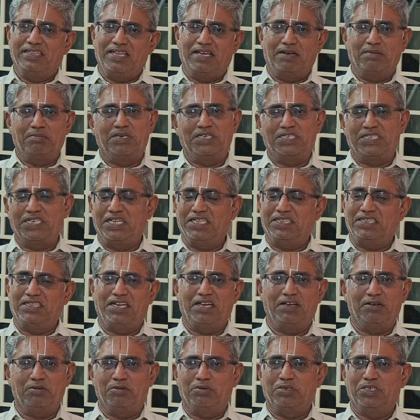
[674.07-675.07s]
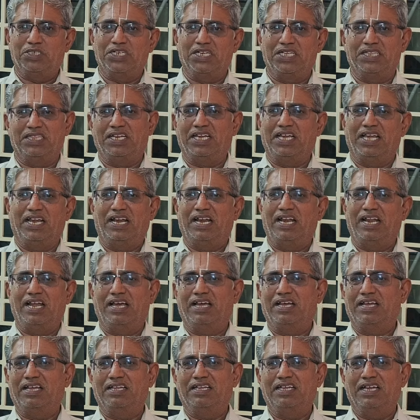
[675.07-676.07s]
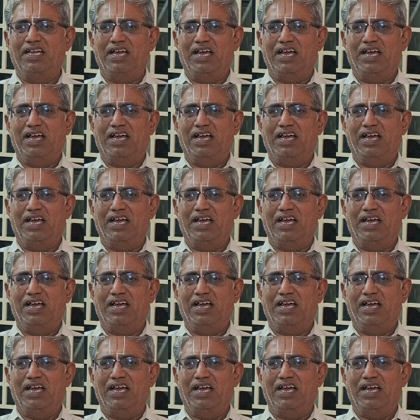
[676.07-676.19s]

தர்மஷேத்திரே குருஷேத்ரே எல்லாம்